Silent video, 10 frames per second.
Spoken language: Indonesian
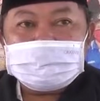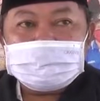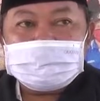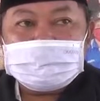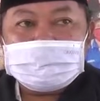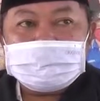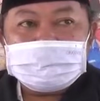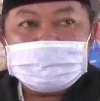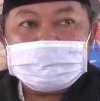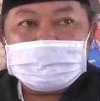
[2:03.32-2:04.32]
berapa hari atau
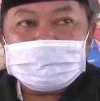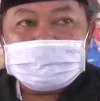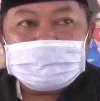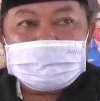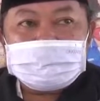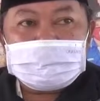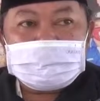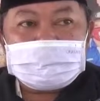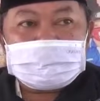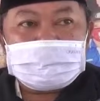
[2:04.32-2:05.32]
minggu?
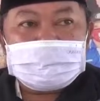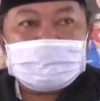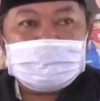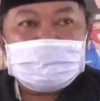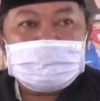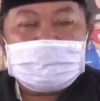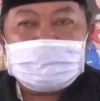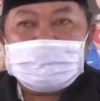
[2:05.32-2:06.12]
Selisihnya